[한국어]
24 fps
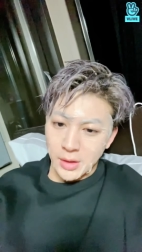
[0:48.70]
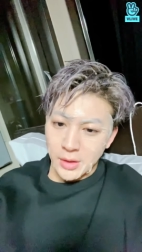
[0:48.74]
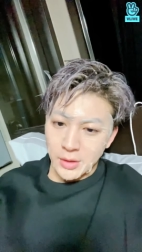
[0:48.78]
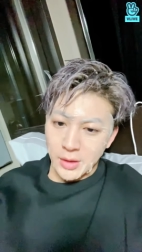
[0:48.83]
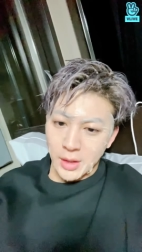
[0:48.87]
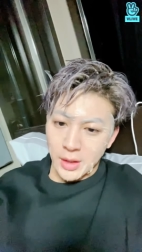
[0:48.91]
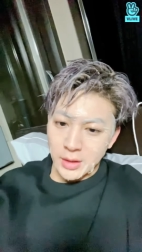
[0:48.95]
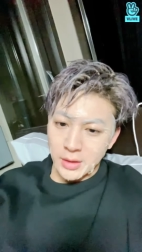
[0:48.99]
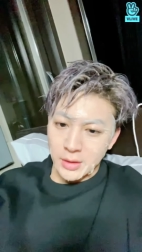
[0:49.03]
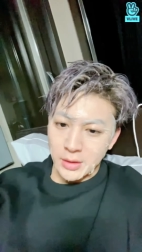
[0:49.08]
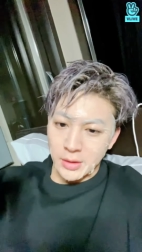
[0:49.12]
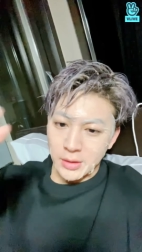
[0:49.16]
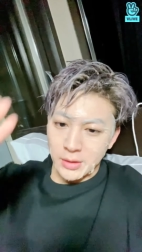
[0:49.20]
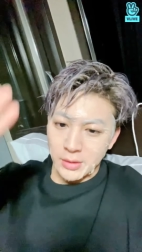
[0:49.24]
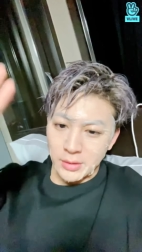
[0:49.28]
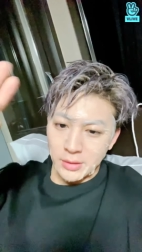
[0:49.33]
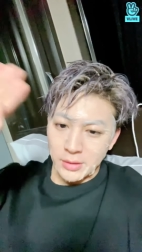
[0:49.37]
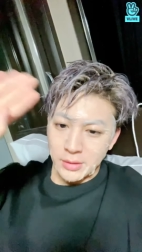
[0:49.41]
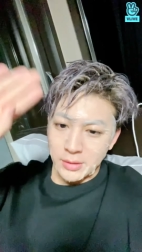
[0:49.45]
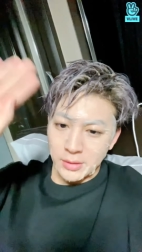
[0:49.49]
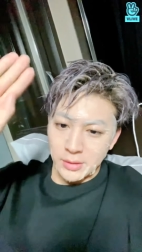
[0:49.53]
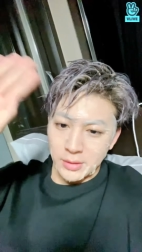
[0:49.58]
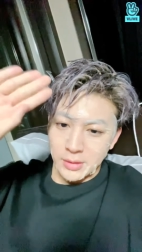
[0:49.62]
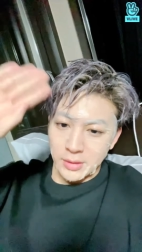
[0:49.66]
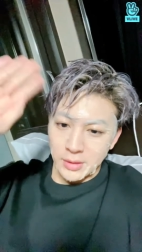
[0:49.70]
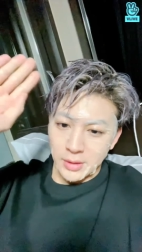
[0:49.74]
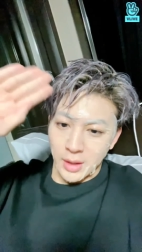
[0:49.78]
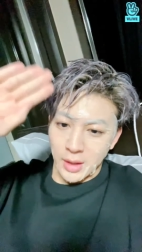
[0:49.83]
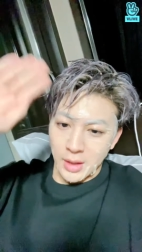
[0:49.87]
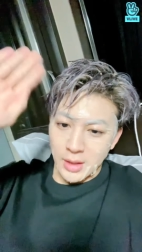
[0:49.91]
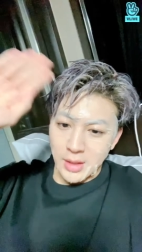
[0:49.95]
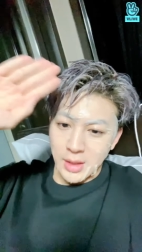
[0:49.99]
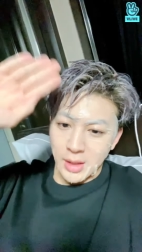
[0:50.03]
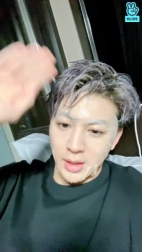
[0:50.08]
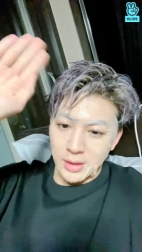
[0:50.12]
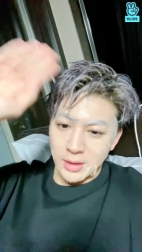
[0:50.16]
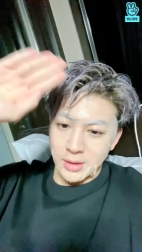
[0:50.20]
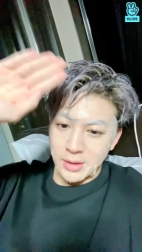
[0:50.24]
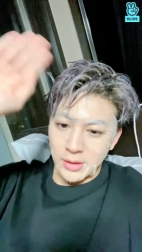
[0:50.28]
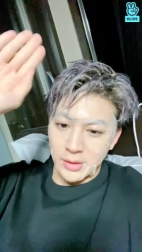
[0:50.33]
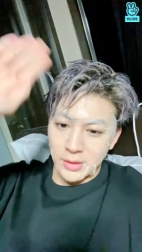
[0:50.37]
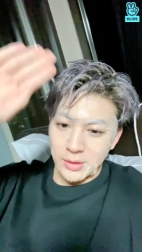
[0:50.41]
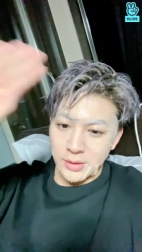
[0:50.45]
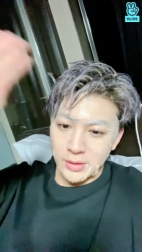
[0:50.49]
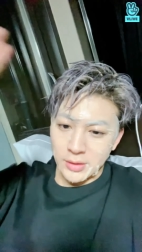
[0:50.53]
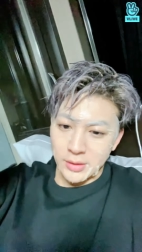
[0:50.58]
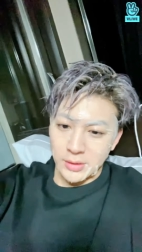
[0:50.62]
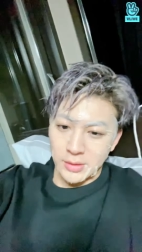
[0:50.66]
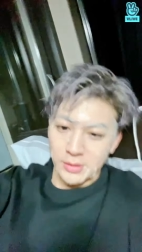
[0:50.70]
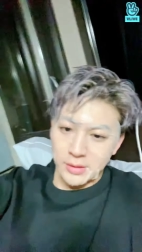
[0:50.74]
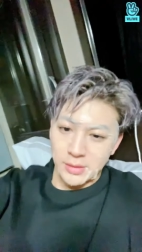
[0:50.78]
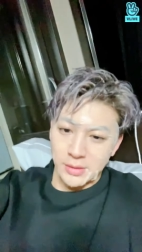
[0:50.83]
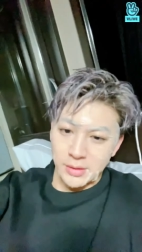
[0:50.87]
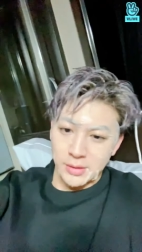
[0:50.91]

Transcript: 재현아 안녕 데이 안녕